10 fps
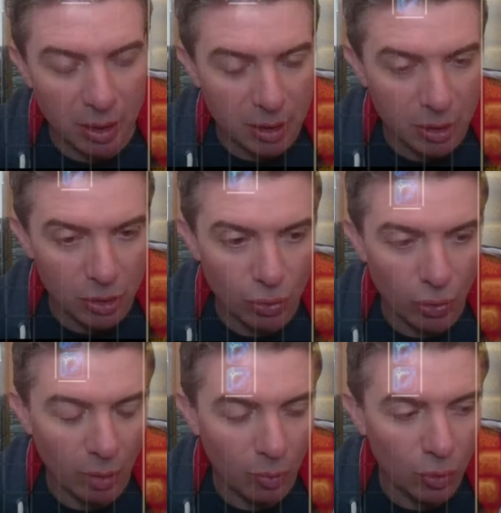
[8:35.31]
c'est
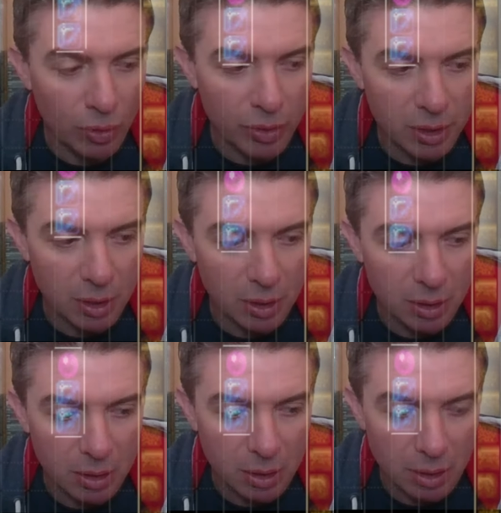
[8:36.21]
sûr. Bon,
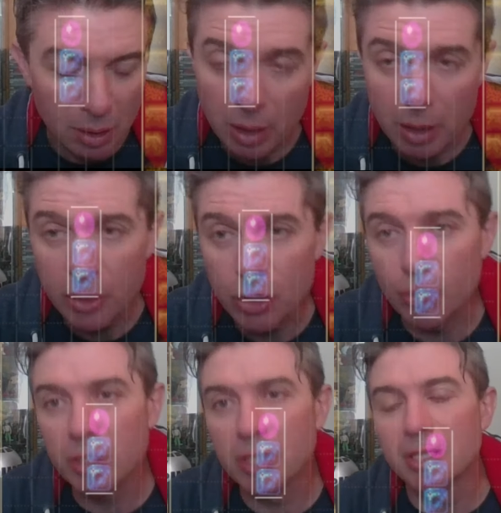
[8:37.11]
il y, a une
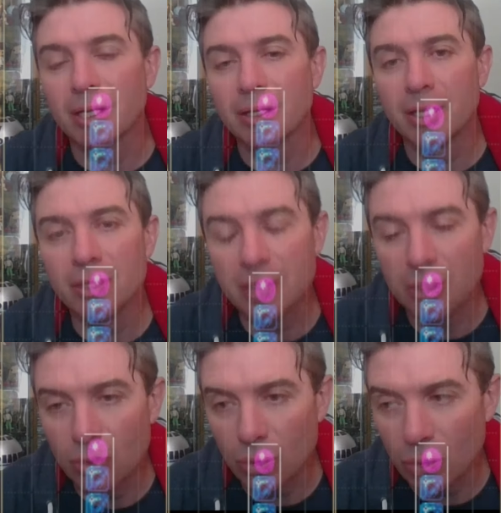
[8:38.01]
chose qui est certaine, c'est
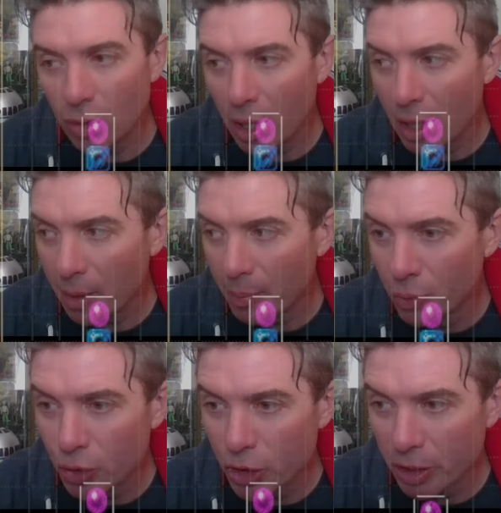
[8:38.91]
que à
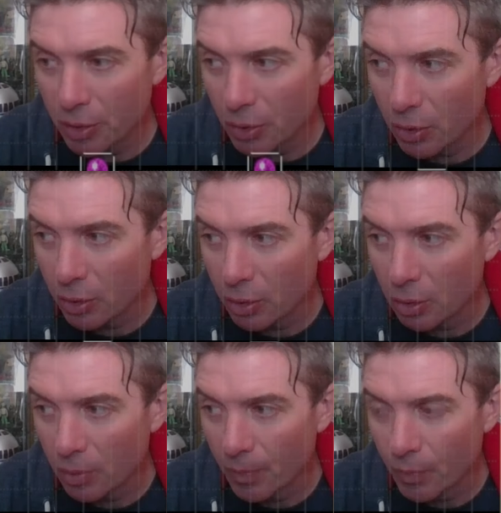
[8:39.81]
l'apogée euh,
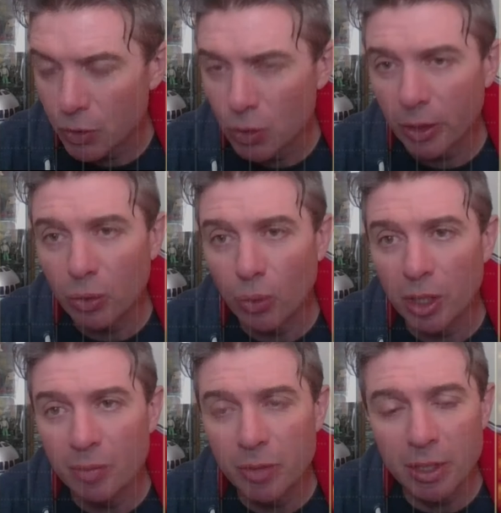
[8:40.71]
du rétro
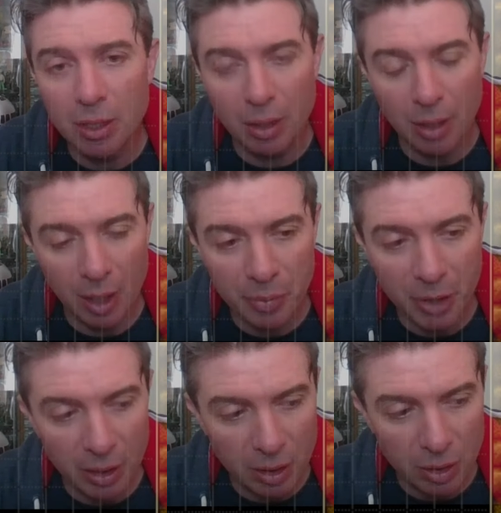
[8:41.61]
gaming
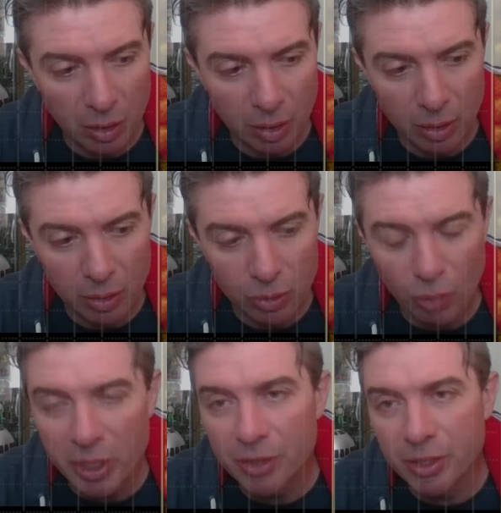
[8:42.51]
après
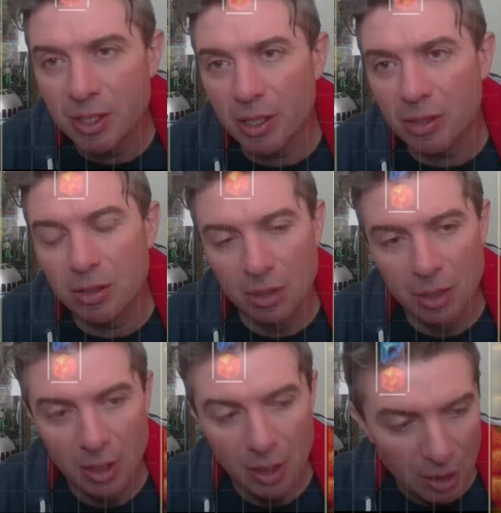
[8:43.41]
2017
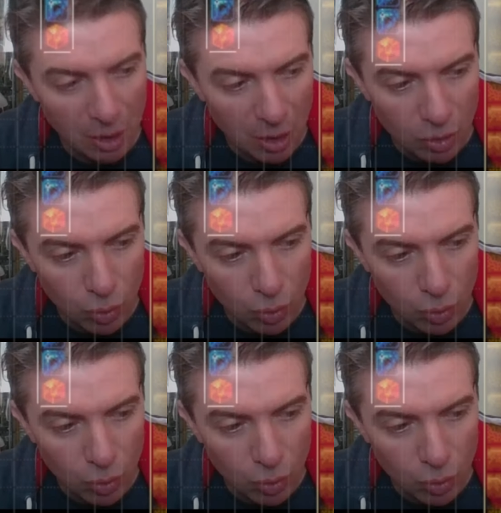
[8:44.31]
euh, où